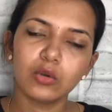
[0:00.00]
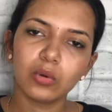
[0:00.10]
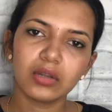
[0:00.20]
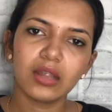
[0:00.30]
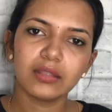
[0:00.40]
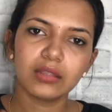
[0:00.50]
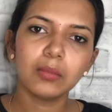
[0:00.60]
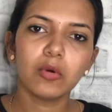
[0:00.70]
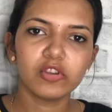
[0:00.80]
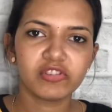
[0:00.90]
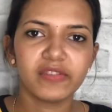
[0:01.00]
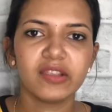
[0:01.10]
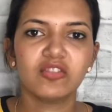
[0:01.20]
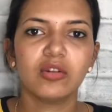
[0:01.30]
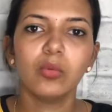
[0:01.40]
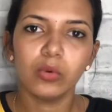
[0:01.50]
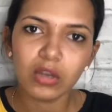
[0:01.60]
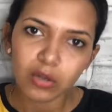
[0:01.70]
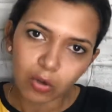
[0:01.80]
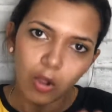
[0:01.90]
டோட்டலாக அந்த மாய்ஸ்சரைசேஷனை
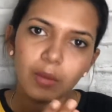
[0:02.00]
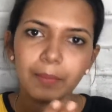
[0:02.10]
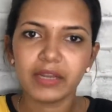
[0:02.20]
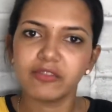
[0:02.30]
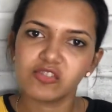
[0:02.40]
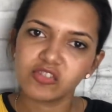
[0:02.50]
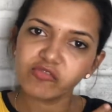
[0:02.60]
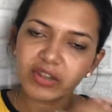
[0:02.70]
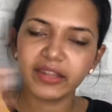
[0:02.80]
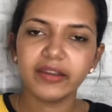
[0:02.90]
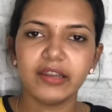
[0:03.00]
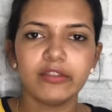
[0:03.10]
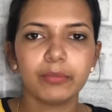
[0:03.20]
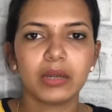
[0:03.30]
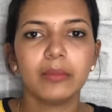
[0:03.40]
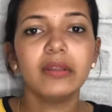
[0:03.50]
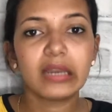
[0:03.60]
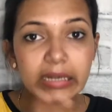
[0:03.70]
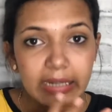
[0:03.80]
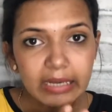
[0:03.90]
உள்ளே லாக் பண்ணி வச்சு வெளியே ரிலீஸ் பண்ணாமல்
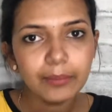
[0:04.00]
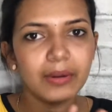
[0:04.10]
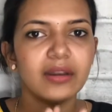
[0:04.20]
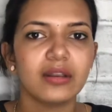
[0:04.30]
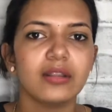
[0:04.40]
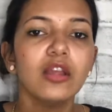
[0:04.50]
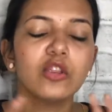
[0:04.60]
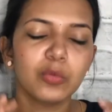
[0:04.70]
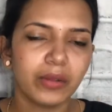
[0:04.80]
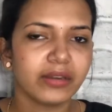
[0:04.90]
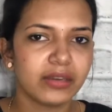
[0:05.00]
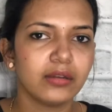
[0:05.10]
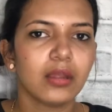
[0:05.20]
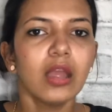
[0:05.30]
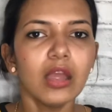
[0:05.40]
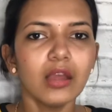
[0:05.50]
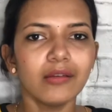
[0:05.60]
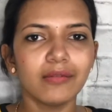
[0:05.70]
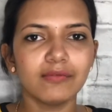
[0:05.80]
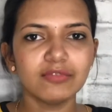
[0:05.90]
ரீடைன் பண்ணுறது தான் ஹியூமக்டன்ட்
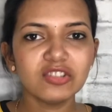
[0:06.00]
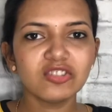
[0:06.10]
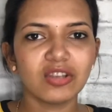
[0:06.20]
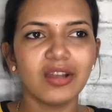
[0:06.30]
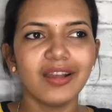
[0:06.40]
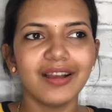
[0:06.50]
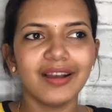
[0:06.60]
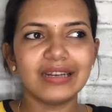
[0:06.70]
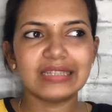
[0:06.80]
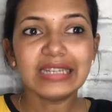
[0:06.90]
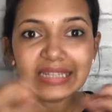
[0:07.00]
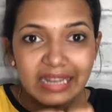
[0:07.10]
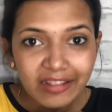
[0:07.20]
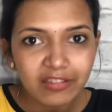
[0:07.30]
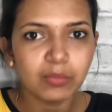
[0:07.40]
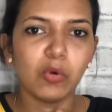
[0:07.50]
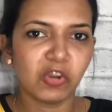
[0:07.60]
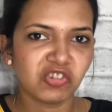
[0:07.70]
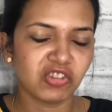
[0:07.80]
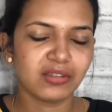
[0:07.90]
விச் ரீடைன்ஸ்
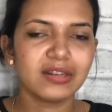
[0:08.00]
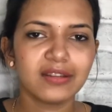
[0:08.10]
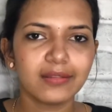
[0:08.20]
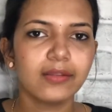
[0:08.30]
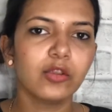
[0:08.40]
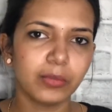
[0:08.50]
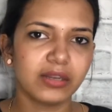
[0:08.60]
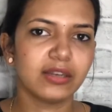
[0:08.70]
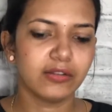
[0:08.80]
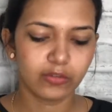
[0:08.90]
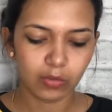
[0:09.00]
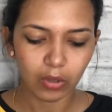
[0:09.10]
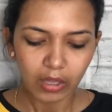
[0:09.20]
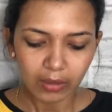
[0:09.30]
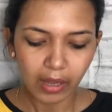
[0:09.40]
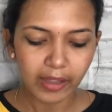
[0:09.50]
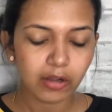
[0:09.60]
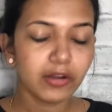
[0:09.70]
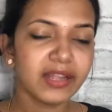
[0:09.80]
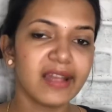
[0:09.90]
retains தட் இஸ் is ஸோ so
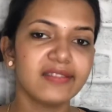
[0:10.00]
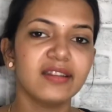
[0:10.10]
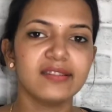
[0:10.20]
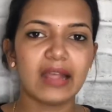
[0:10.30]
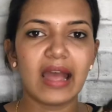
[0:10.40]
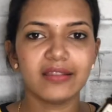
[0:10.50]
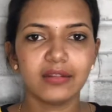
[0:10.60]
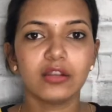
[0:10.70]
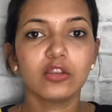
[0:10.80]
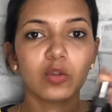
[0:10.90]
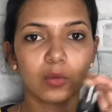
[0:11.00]
ஆசிட் இஸ் is as in a